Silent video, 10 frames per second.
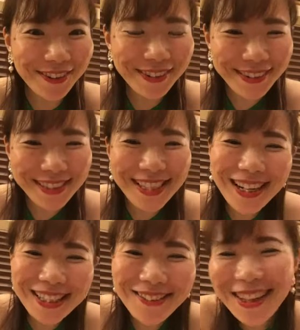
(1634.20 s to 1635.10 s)
を
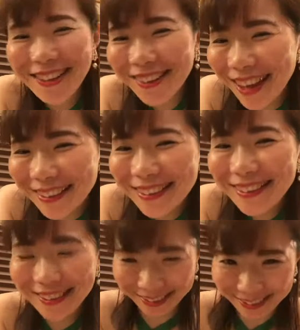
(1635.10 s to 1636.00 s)
探した方がいいよね
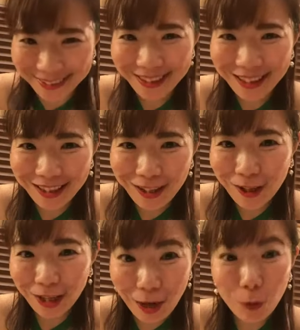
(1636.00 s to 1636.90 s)

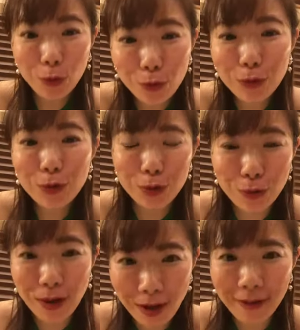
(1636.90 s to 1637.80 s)
でほとんどの人
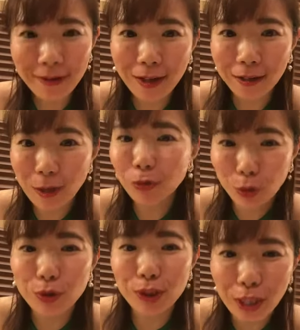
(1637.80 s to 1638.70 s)
がなんか多分
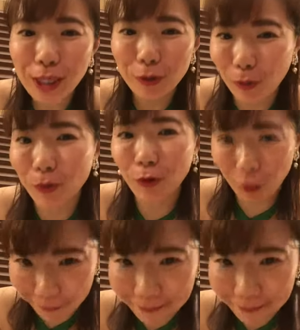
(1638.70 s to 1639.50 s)
そっち系だと思うよ